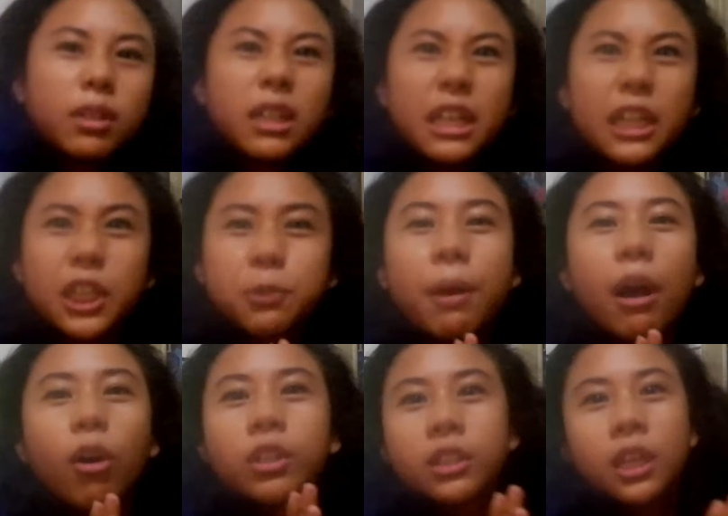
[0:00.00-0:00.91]
Nag-English
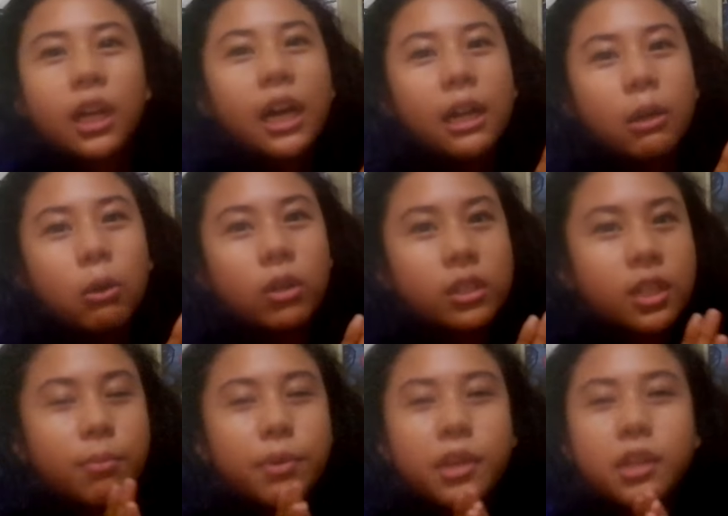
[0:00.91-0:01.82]
ba ako or Tagalog?
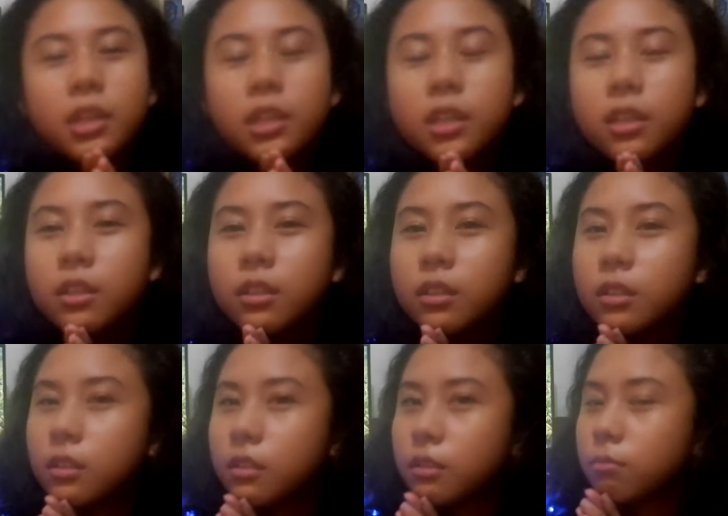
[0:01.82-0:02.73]
Kasi may
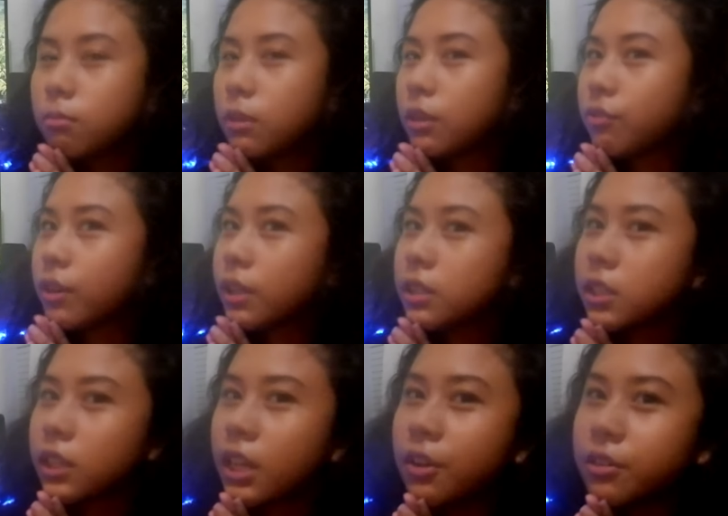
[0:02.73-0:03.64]
mga
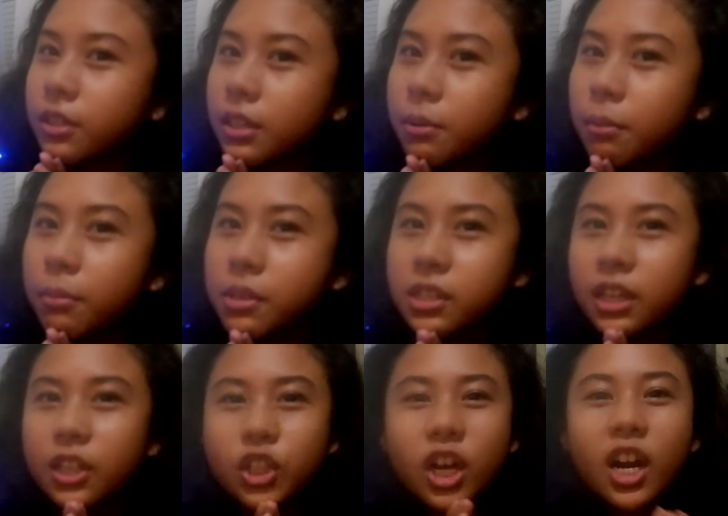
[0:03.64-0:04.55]
friends na tayo sa ibang
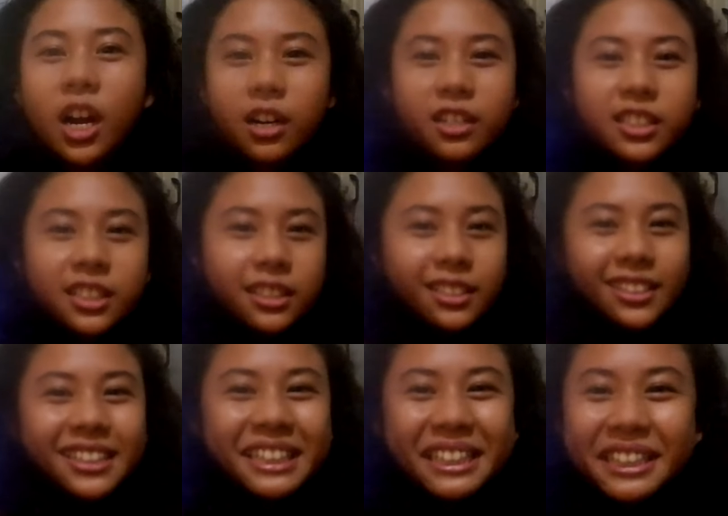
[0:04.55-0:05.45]
bansa. Chars!